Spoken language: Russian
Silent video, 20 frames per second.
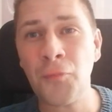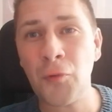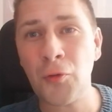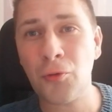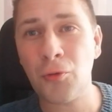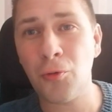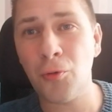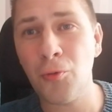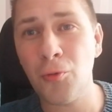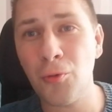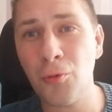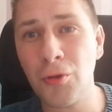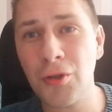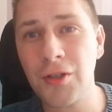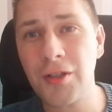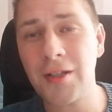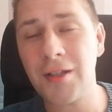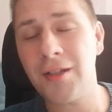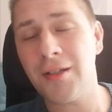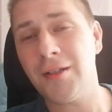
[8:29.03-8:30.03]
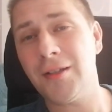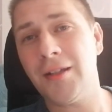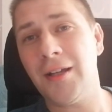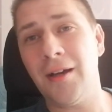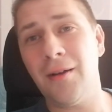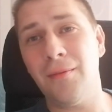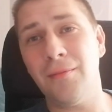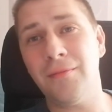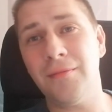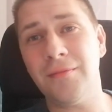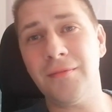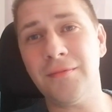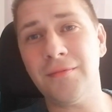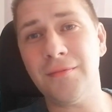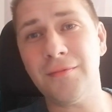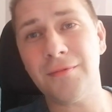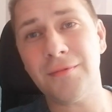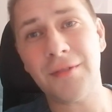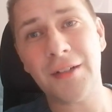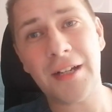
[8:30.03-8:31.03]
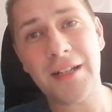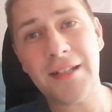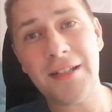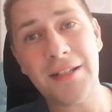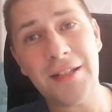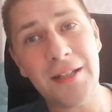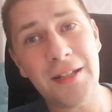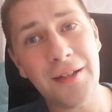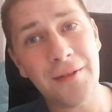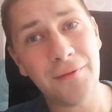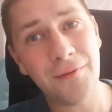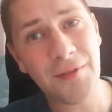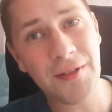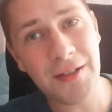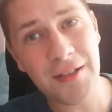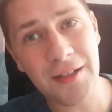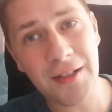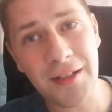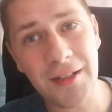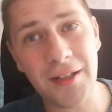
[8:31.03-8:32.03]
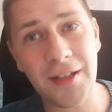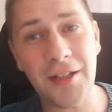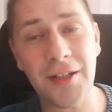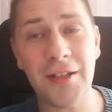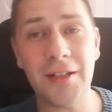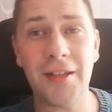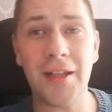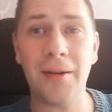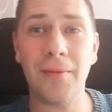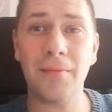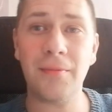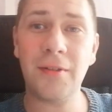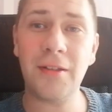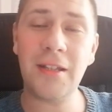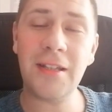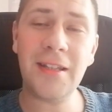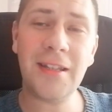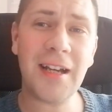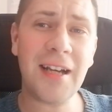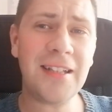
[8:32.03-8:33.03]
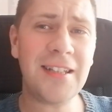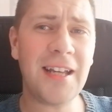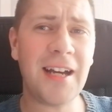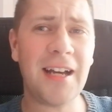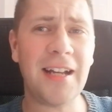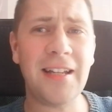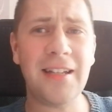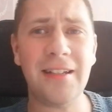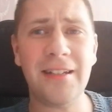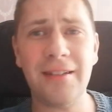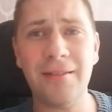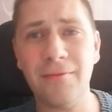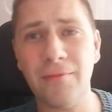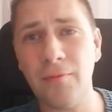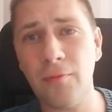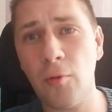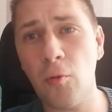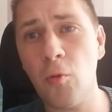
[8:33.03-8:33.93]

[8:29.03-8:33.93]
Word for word: Турция, там Россия в Сирии, там и так далее.